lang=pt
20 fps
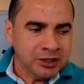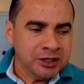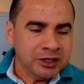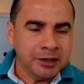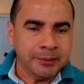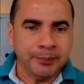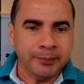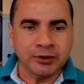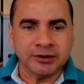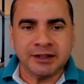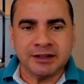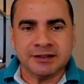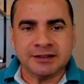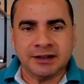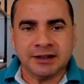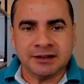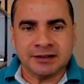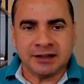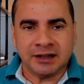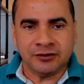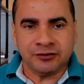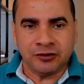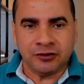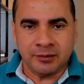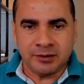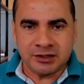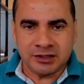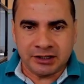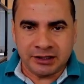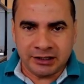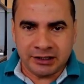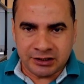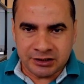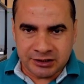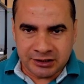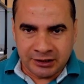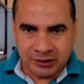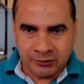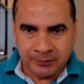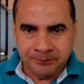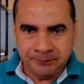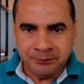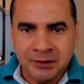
e potencializar a forma de ganhar dinheiro.